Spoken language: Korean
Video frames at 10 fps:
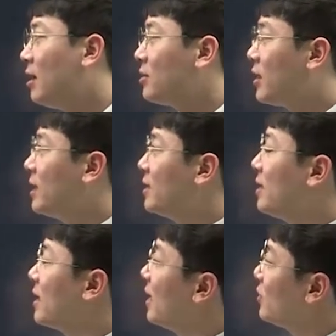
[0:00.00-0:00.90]
어, 저에
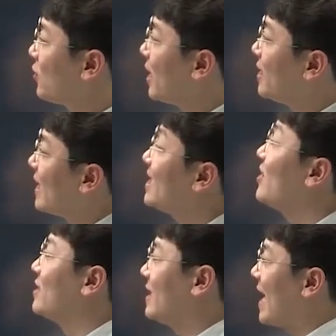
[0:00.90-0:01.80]
대해서 이렇게 소개를
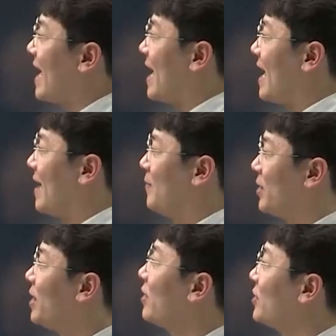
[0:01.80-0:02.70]
해드렸는데
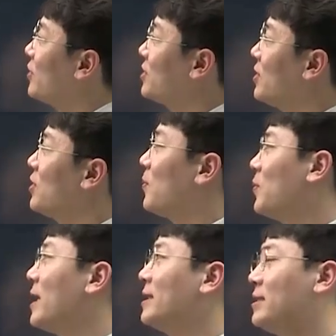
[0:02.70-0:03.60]
뭐 이런 형적인
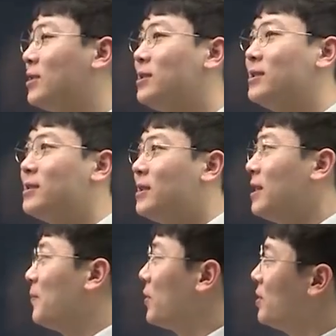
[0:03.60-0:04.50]
것보다는 저는
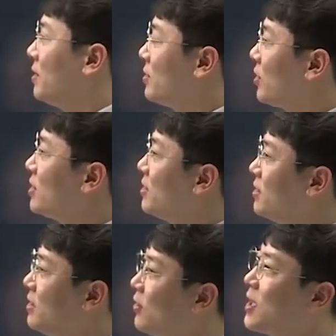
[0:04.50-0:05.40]
뭐
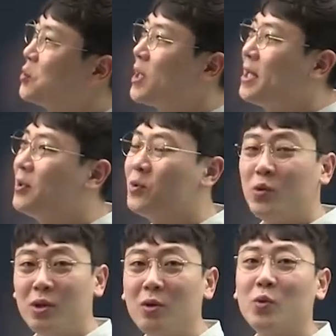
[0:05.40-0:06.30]
저를 이렇게 소개하는 걸
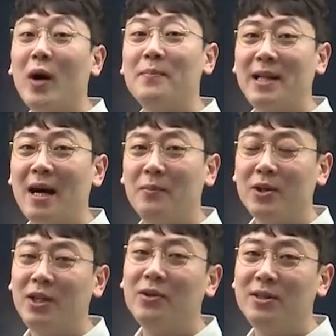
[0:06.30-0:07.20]
더 좋아합니다.
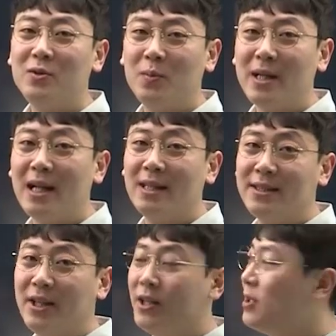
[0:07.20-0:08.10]
뭐 키워드를 좀
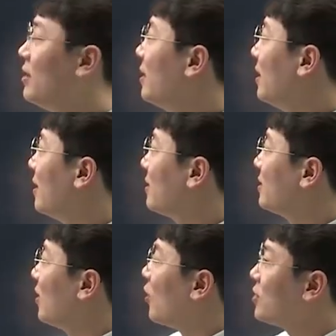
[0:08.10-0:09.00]
따놨어요.
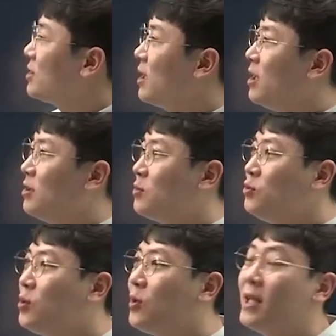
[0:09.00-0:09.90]
일단 어렸을때 좀
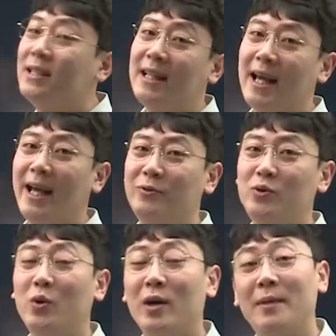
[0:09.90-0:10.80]
운동을 했는데
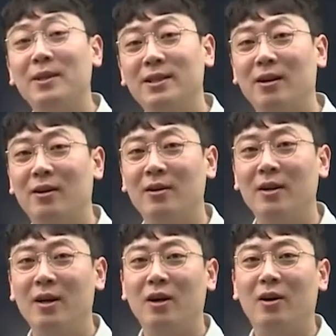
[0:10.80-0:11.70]
운동을 하면서
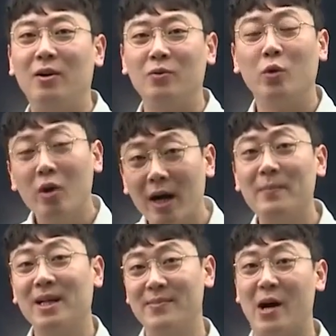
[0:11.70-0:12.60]
어, 노력한
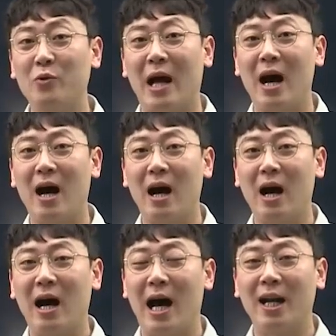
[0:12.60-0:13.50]
만큼 나온다.
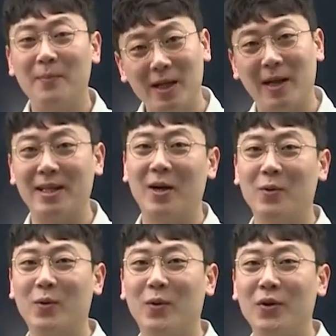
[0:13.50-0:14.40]
안 한 만큼 안
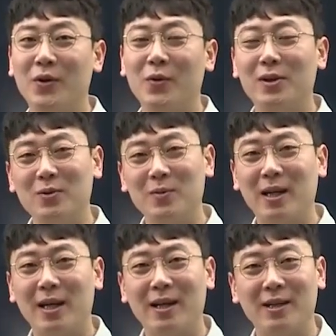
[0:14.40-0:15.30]
나오고 이걸 좀
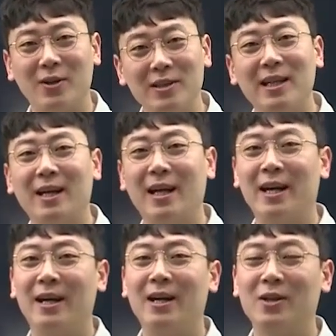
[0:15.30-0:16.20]
이렇게
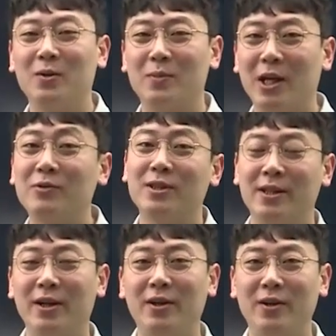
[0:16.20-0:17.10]
절실하게 좀
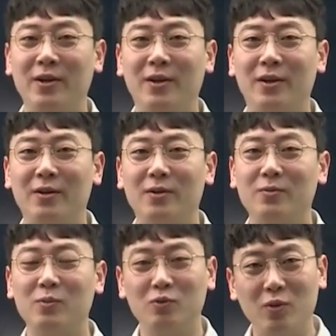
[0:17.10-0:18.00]
깨우쳤어요. 어,
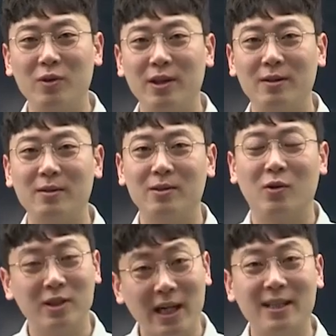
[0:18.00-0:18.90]
운동이
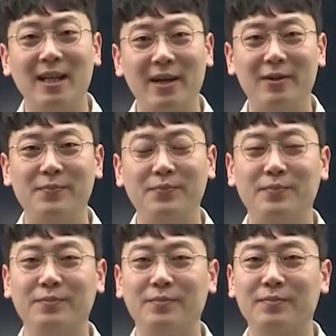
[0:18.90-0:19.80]
정직하잖아요.
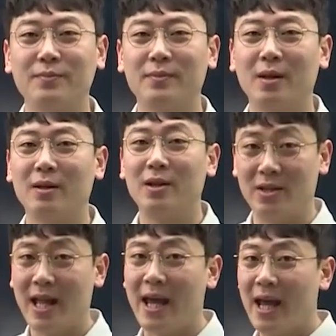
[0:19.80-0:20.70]
음.
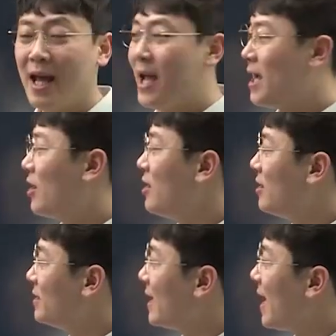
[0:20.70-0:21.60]
네.
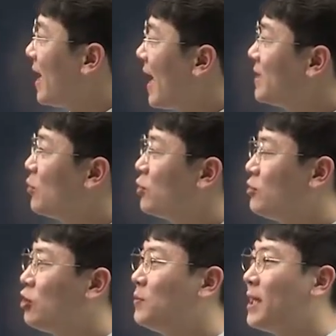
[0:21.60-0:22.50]
그걸 제
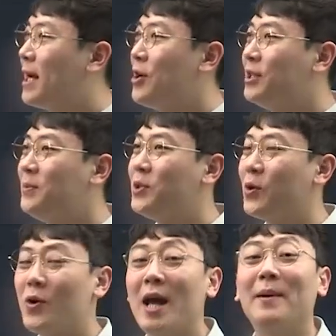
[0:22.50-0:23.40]
행정고시 수험 생활에 열심히
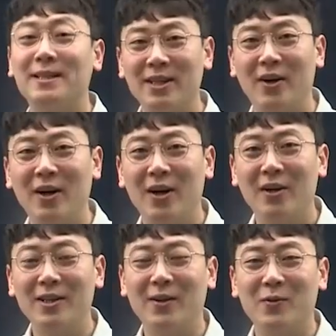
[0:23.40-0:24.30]
적용을 해봤어.
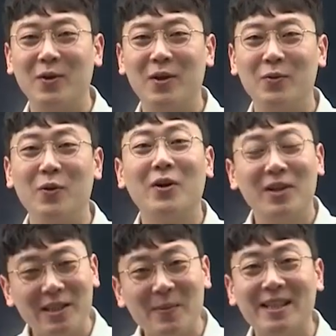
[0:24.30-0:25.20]
그래서
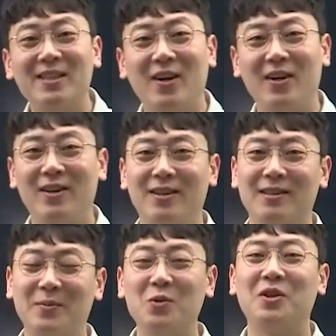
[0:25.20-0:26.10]
노력을 열심히 했어.
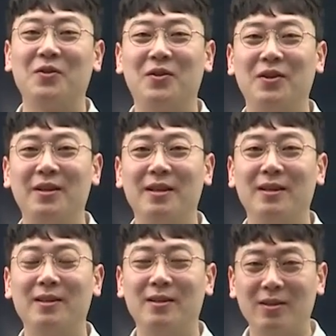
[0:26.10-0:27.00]
어, 기본적으로.
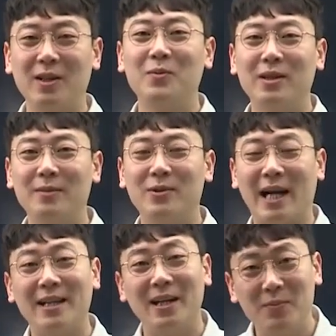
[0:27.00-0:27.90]
어, 그러다 보니까 뭐
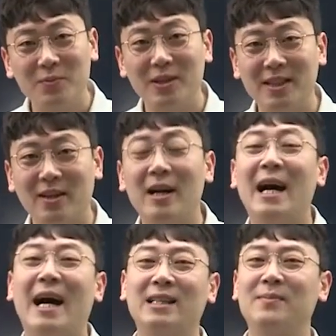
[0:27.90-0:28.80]
잘 되는 부분도 있어.
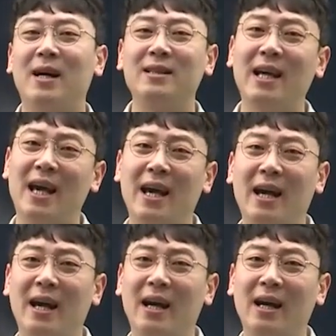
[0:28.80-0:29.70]
하지만
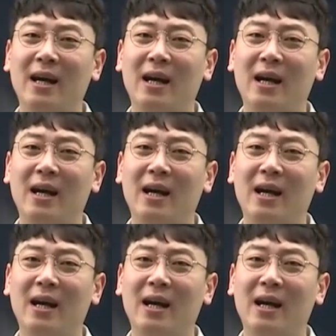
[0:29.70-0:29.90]
이게